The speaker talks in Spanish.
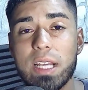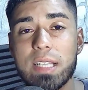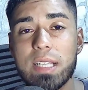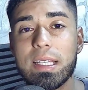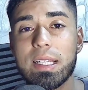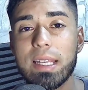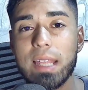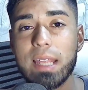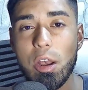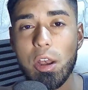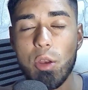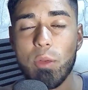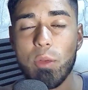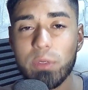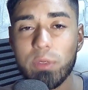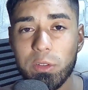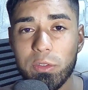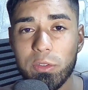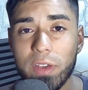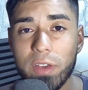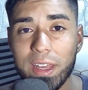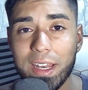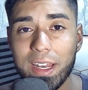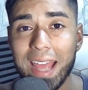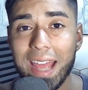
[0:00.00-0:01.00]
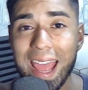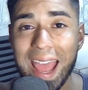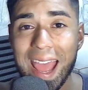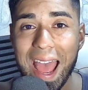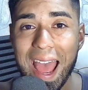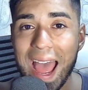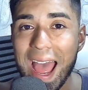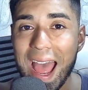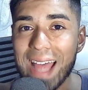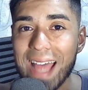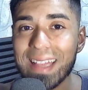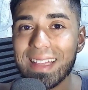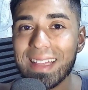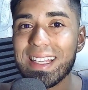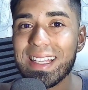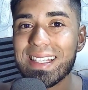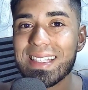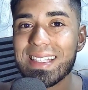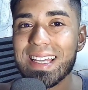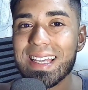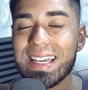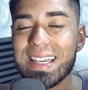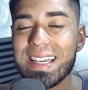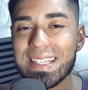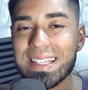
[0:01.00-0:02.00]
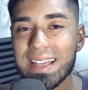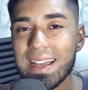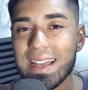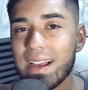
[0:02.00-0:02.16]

tener el Optifine antes de que salga